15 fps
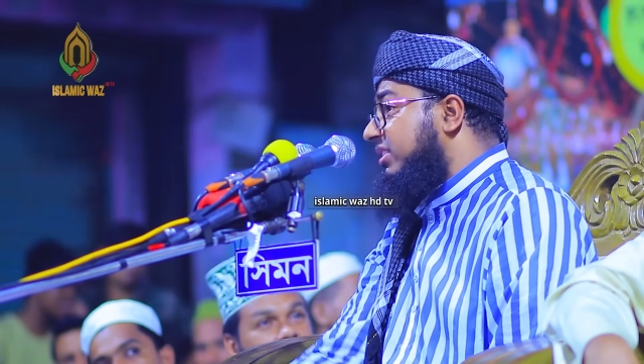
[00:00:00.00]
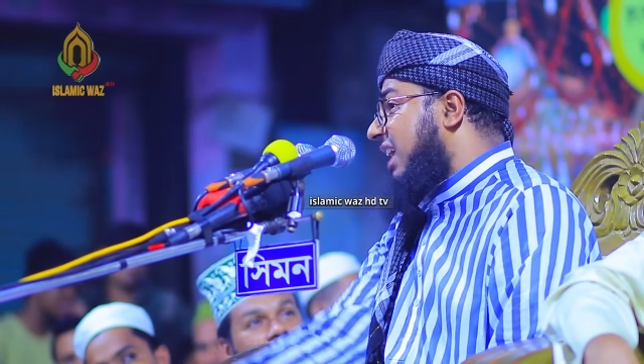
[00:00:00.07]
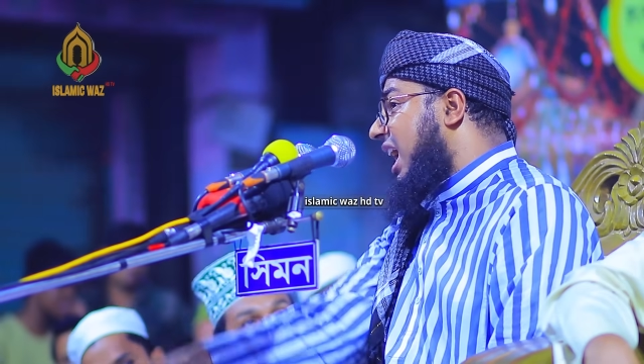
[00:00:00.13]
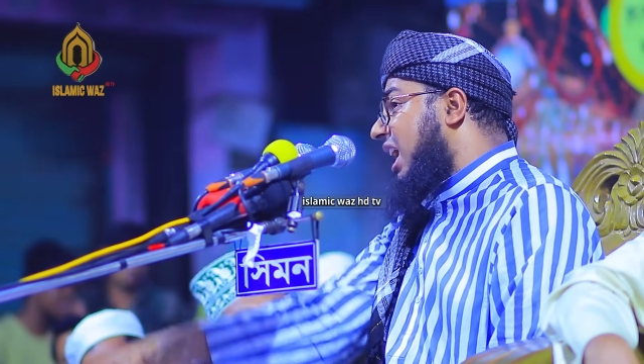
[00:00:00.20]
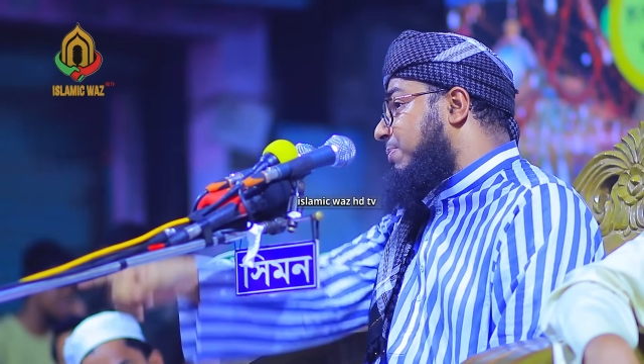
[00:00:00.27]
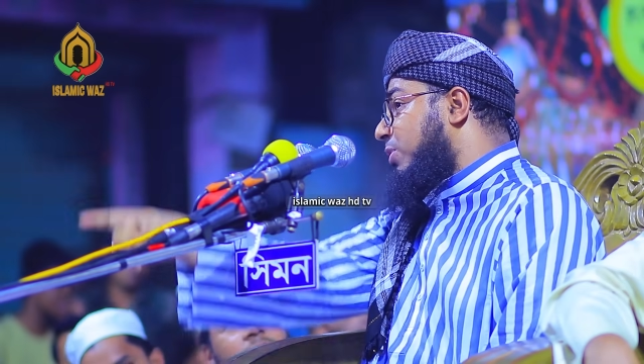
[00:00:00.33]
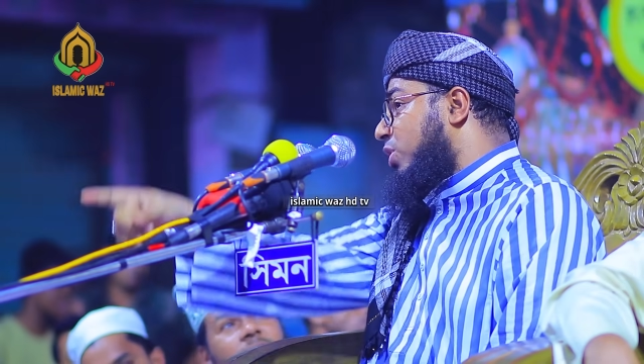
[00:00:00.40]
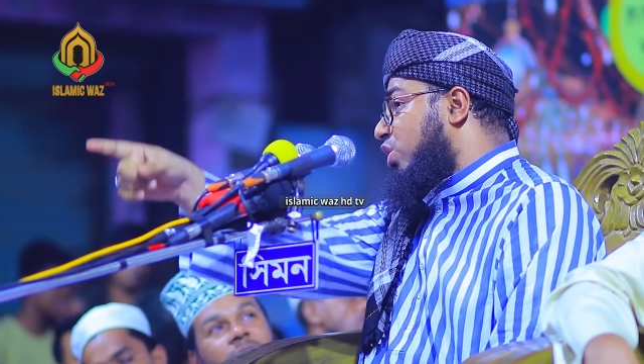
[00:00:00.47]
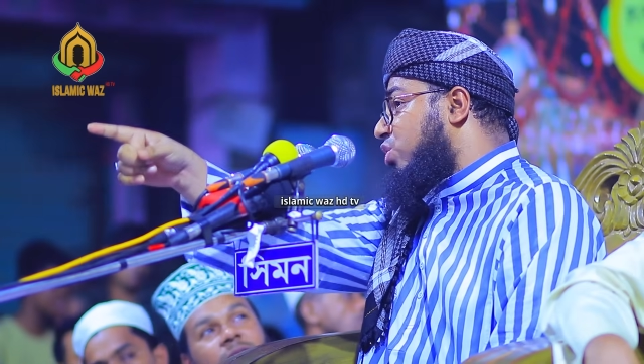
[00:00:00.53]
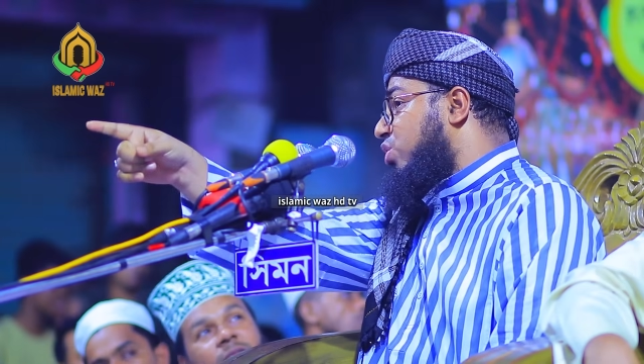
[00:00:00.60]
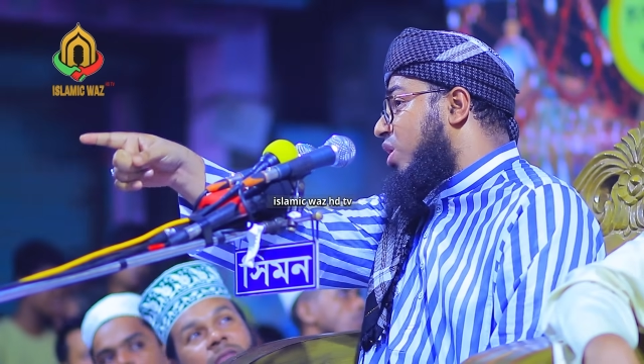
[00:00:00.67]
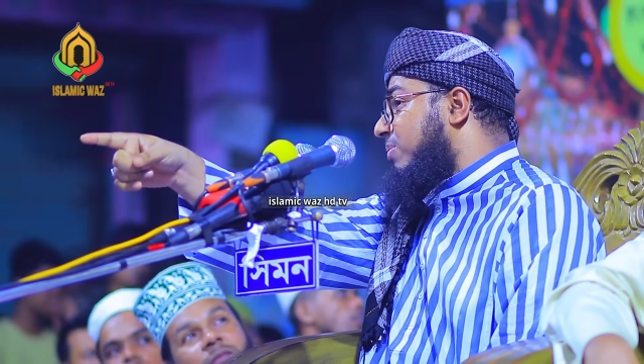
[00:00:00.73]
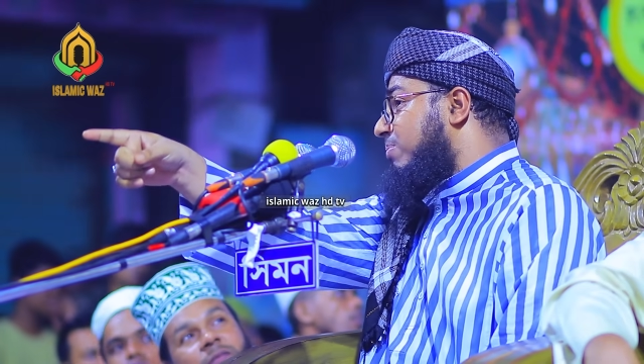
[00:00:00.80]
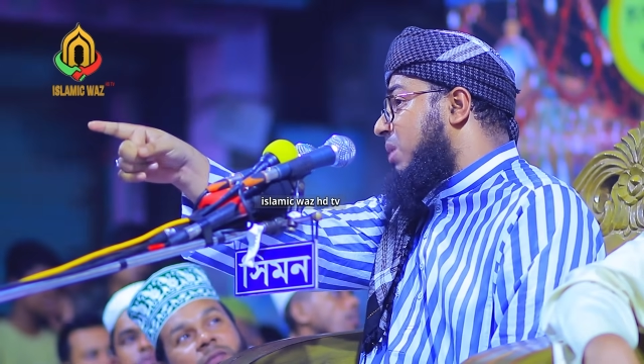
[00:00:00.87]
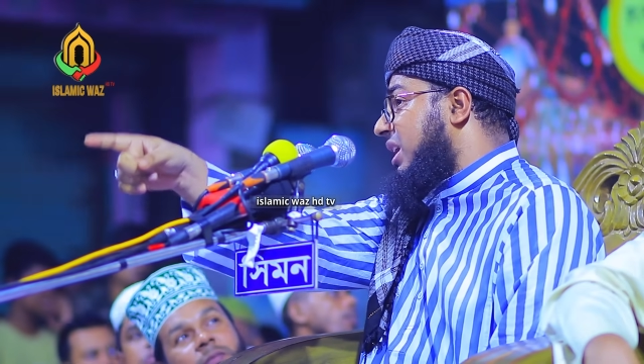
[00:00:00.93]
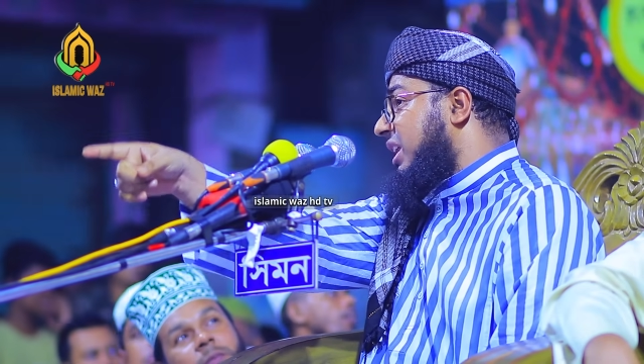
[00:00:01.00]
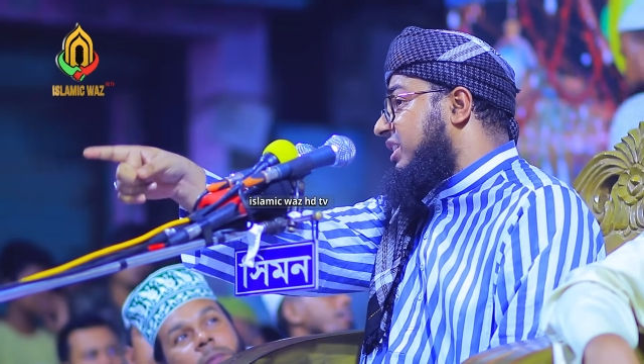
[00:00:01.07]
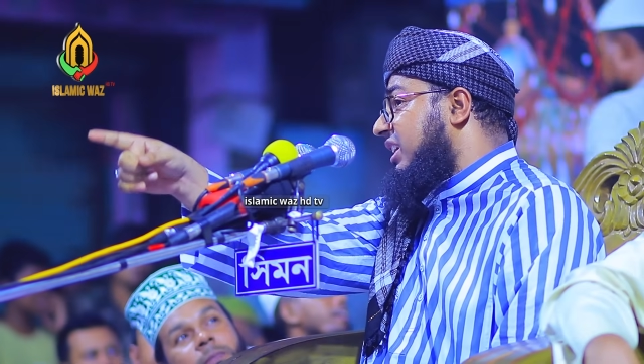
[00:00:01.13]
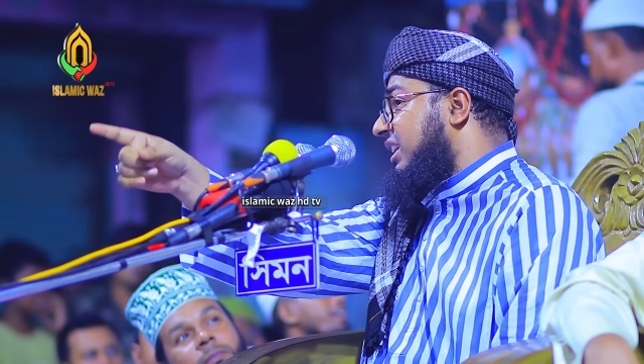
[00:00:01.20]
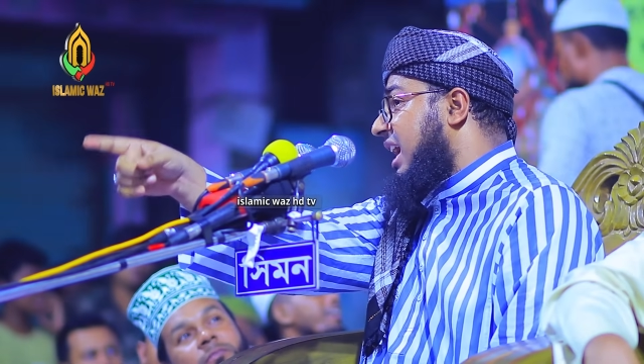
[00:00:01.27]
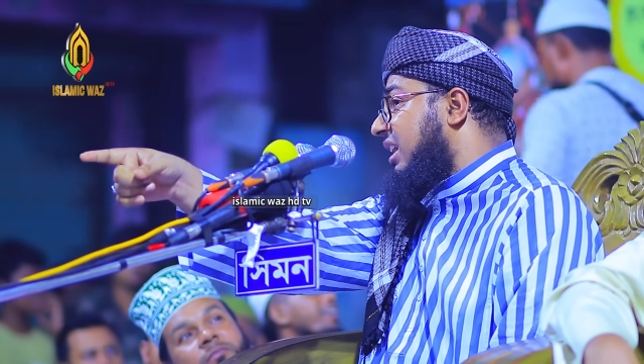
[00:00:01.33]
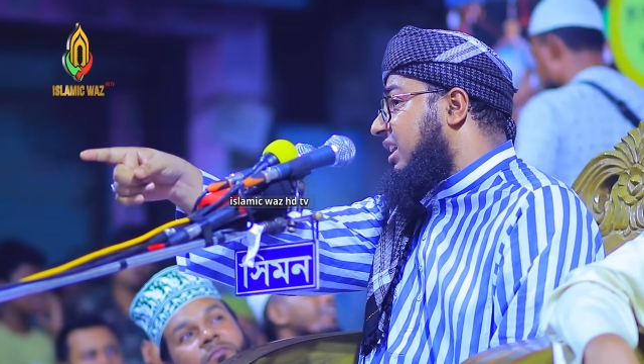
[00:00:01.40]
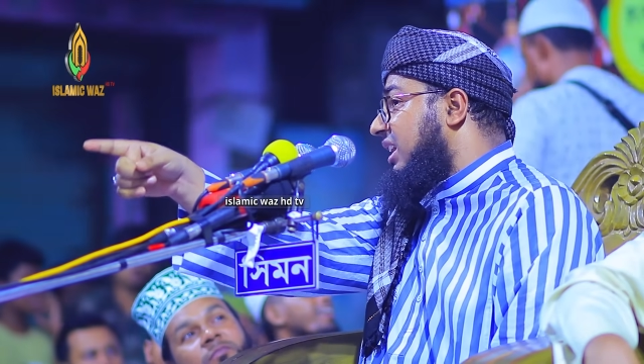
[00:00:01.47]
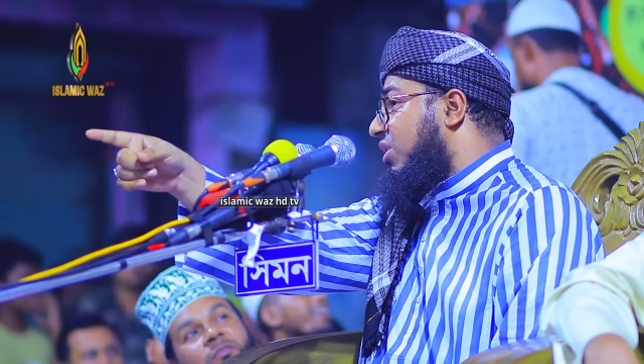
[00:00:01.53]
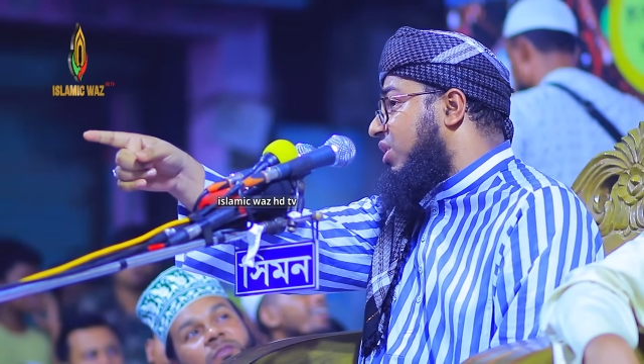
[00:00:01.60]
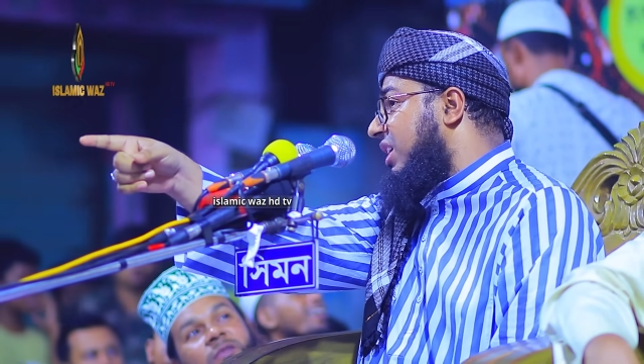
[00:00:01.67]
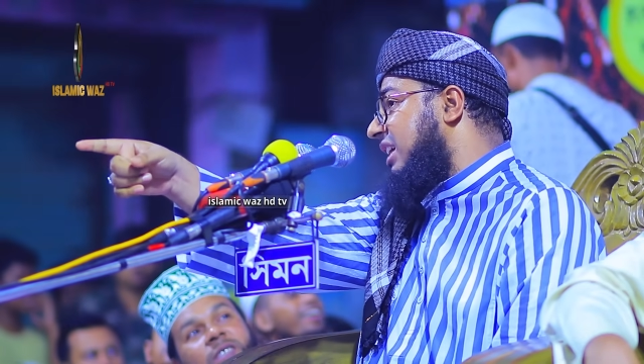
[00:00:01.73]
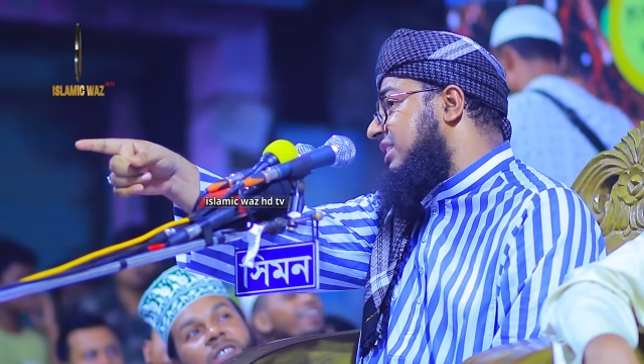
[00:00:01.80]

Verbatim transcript: তারপর সোমবারের দিন আল্লাহ